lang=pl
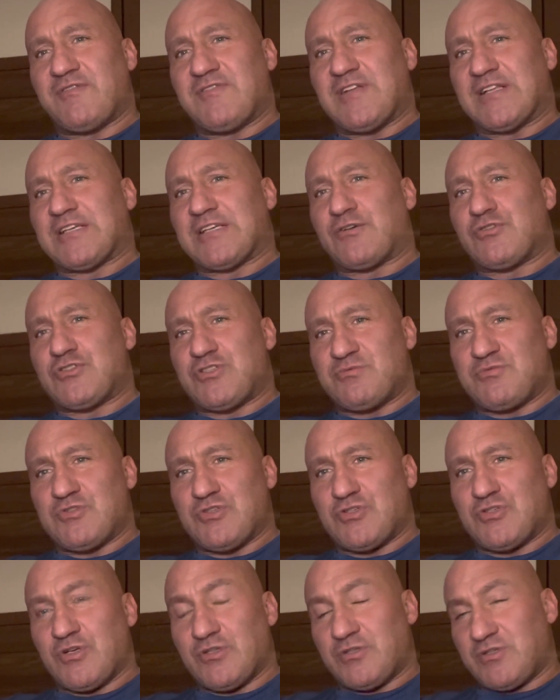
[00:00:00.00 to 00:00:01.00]
w latach
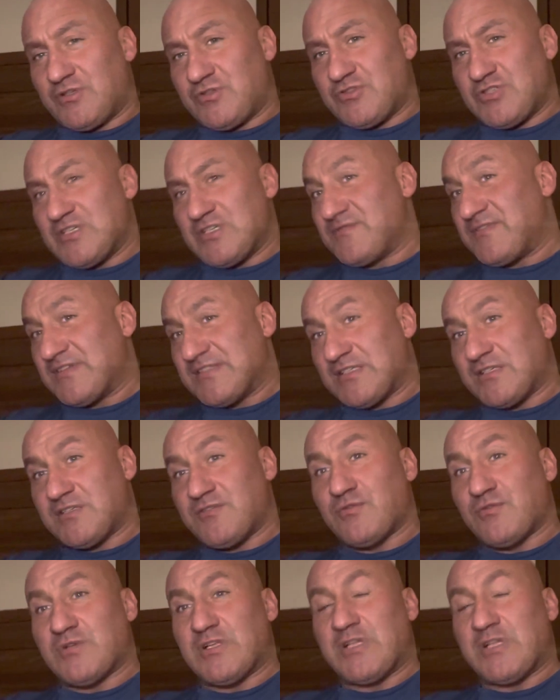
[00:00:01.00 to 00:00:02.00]
80., część z Was tego w ogóle